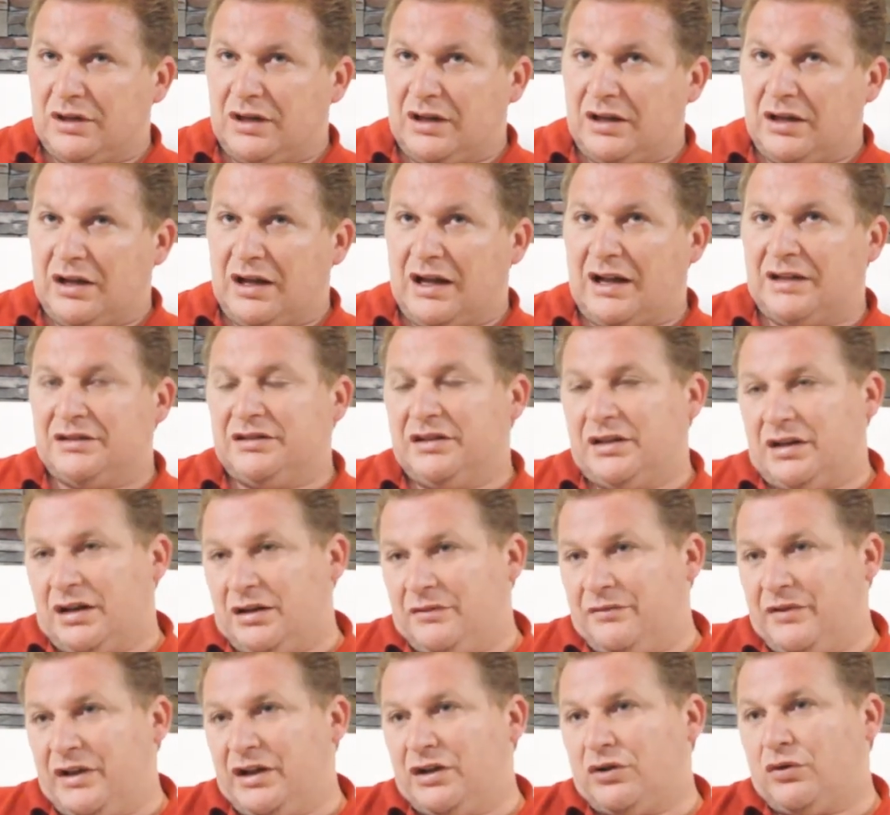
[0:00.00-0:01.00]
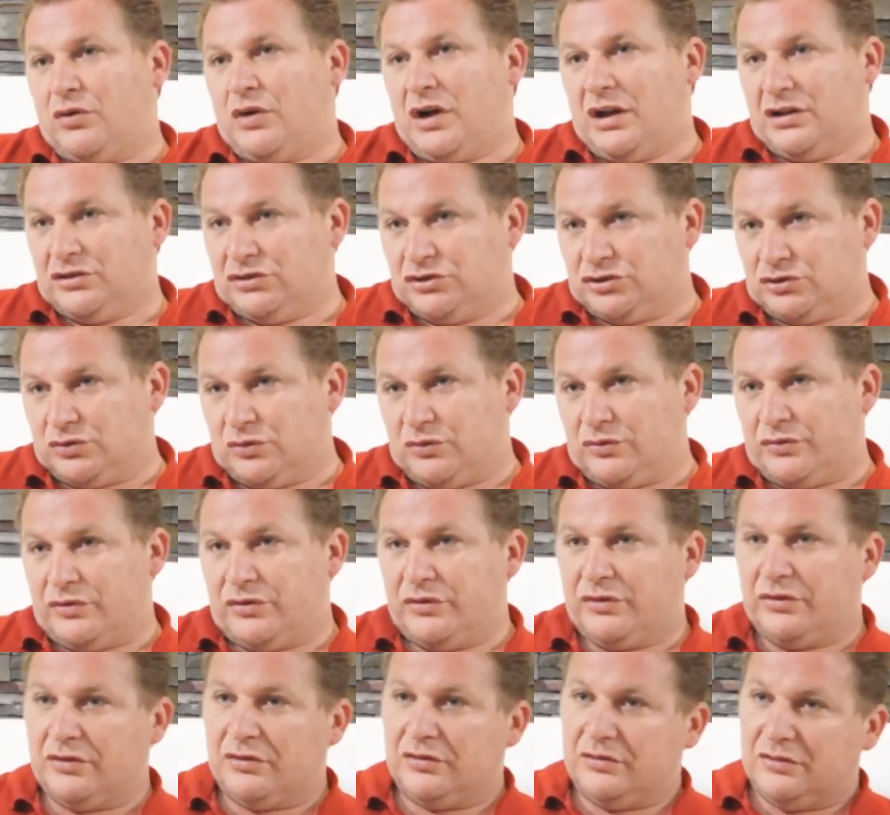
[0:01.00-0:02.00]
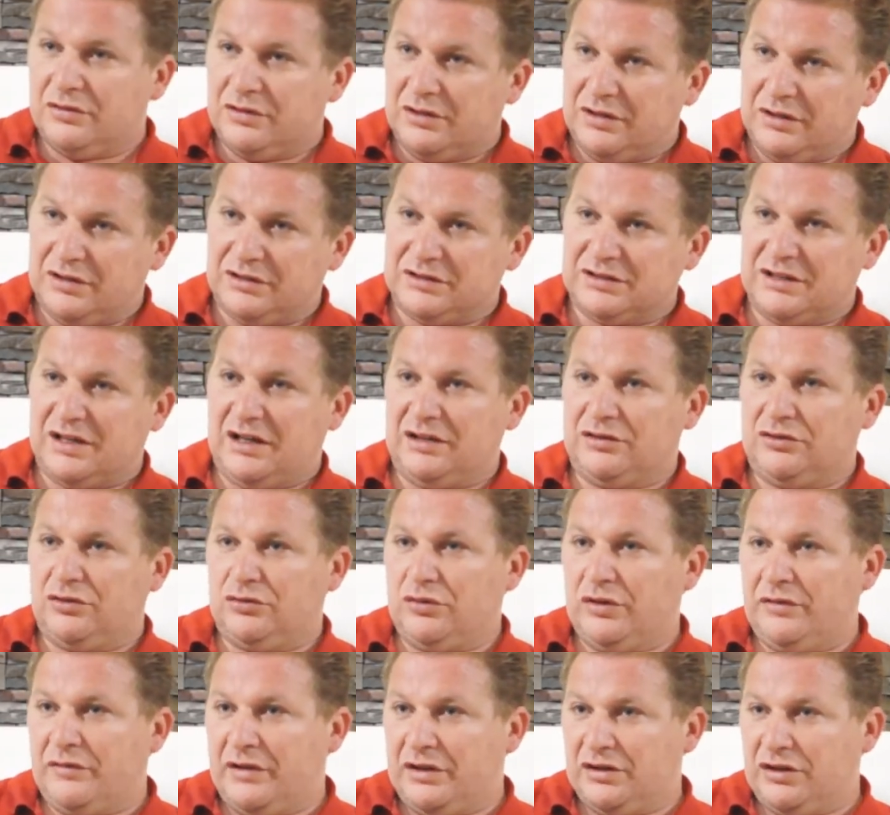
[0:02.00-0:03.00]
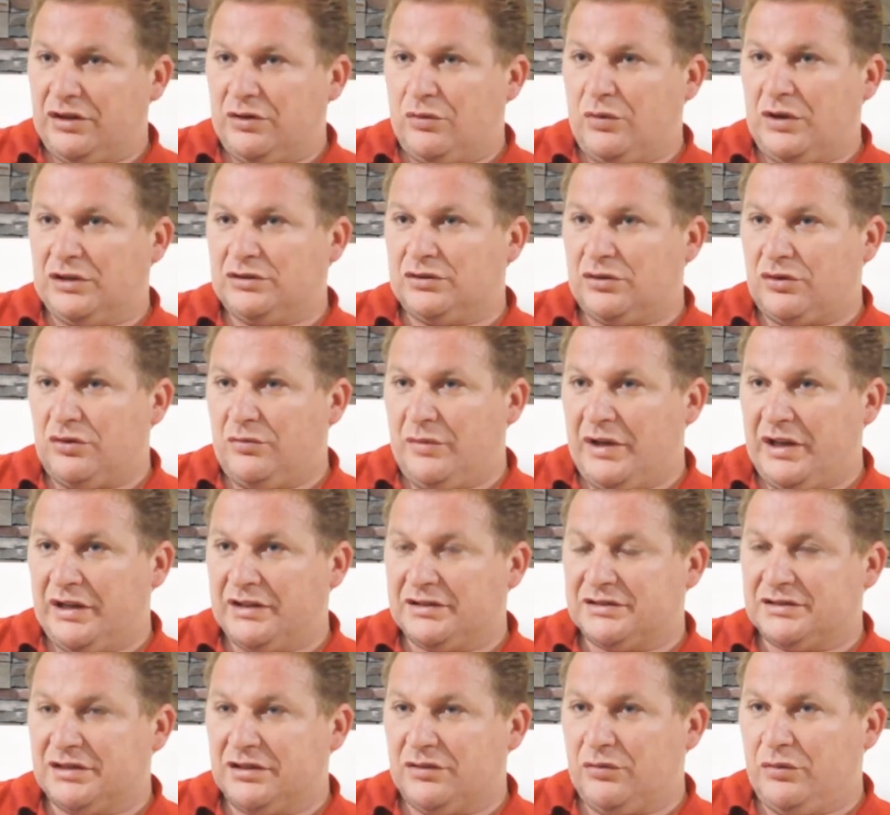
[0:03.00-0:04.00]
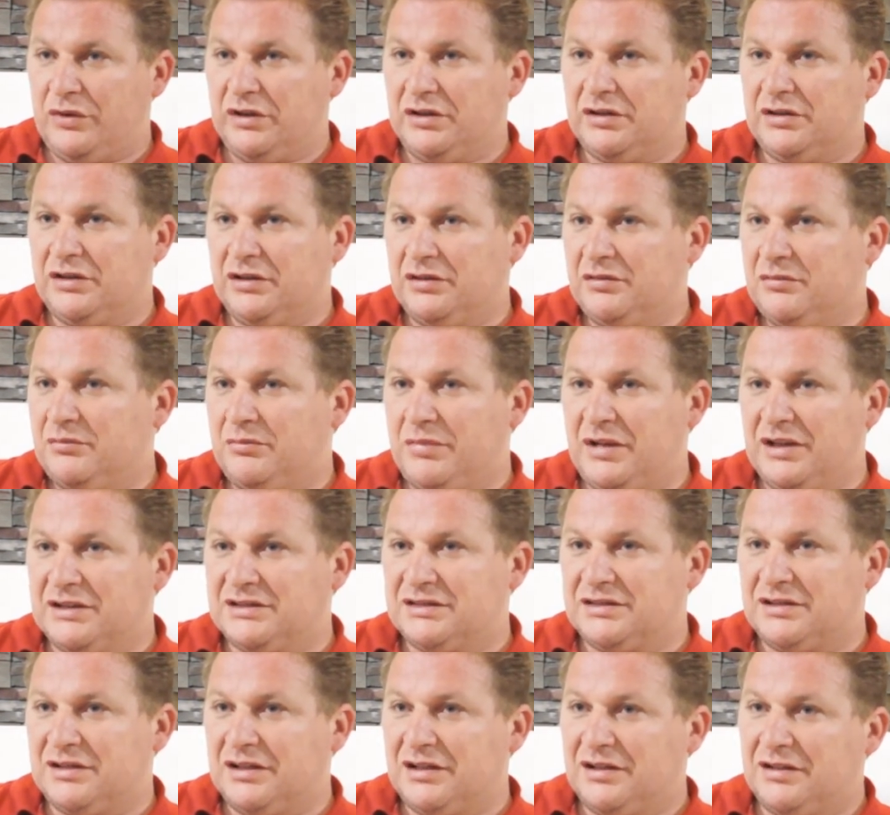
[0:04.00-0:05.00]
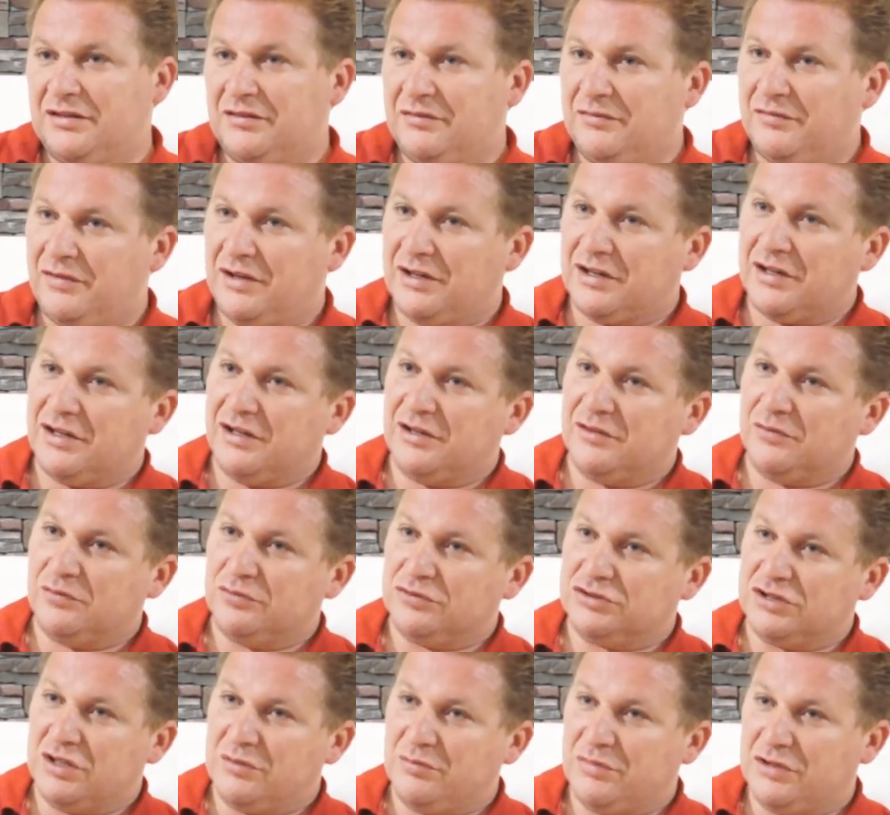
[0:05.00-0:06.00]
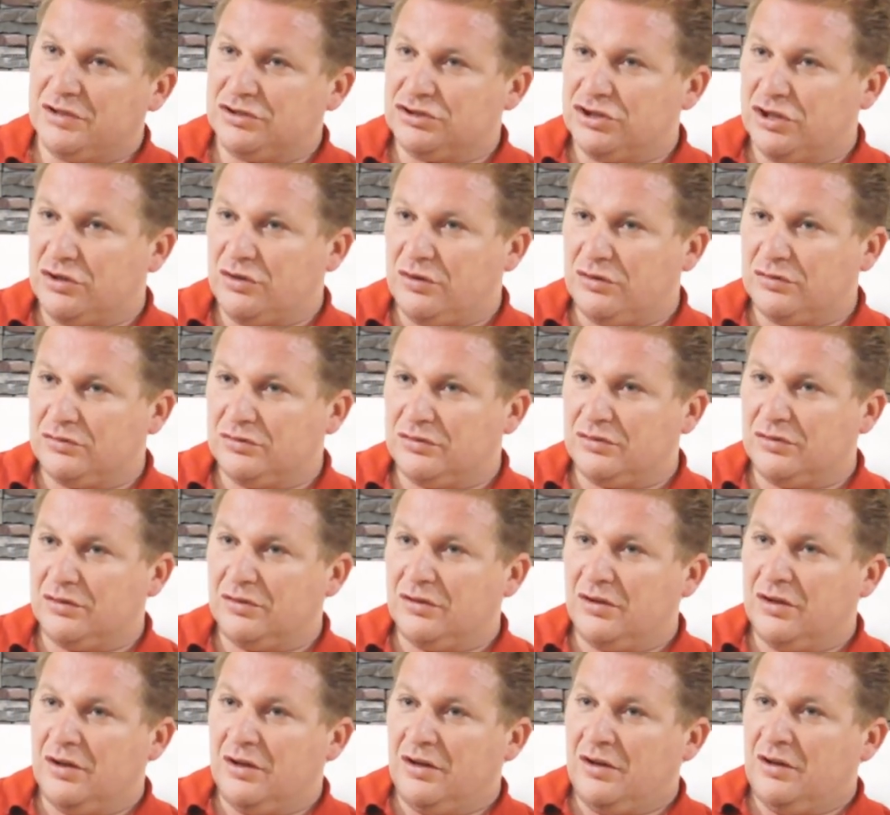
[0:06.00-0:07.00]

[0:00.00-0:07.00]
a dire il vero, a giugno scattano i 24 mesi, quindi basta fare un semplice conto